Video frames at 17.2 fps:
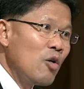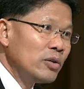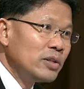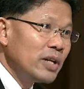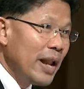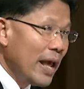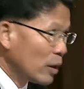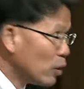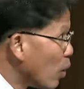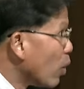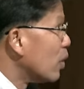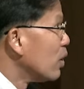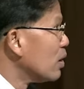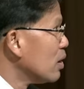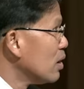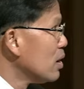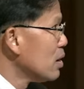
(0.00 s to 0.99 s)
คนเสื้อแดงทุกคน
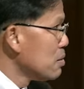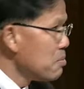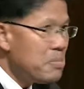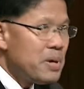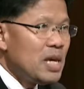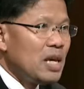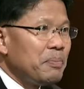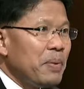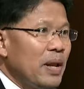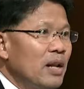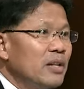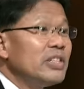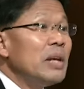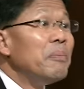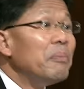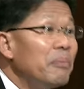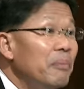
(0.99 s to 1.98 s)
มีอีกเป็น
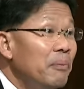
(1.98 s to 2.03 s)
สิบ